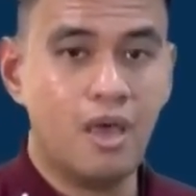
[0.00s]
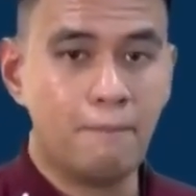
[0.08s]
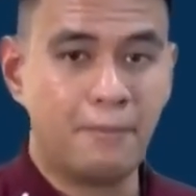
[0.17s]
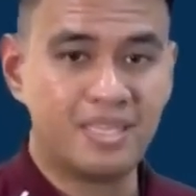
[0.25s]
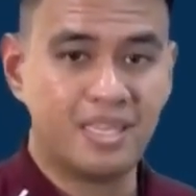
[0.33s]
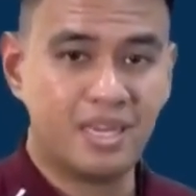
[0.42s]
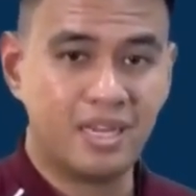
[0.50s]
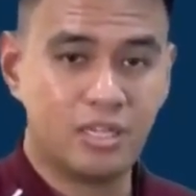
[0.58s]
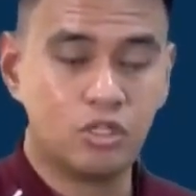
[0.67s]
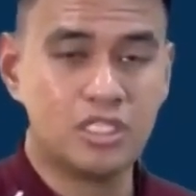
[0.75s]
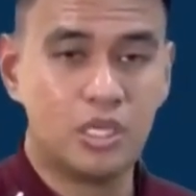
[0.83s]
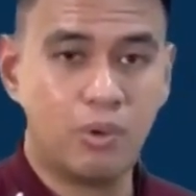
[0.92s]
pati na rin
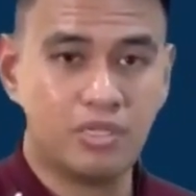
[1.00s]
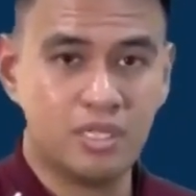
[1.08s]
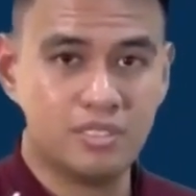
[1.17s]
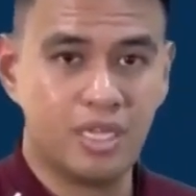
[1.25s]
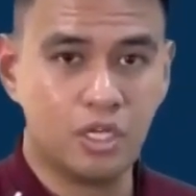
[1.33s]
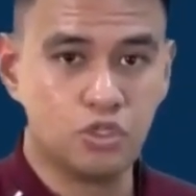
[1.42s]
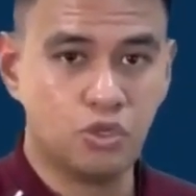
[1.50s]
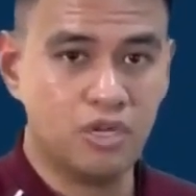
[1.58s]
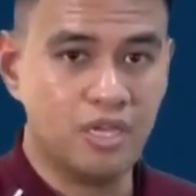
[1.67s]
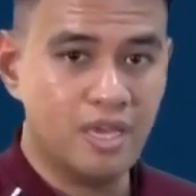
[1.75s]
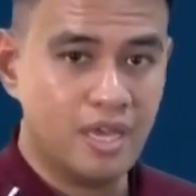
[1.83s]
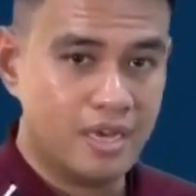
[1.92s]
dito sa western section
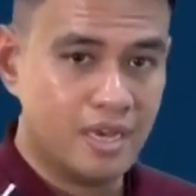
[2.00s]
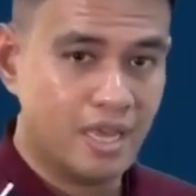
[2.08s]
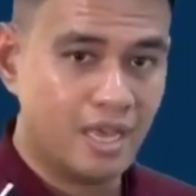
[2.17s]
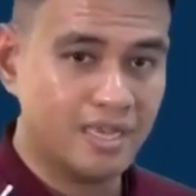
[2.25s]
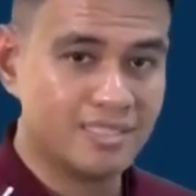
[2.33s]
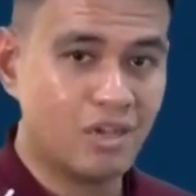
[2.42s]
ng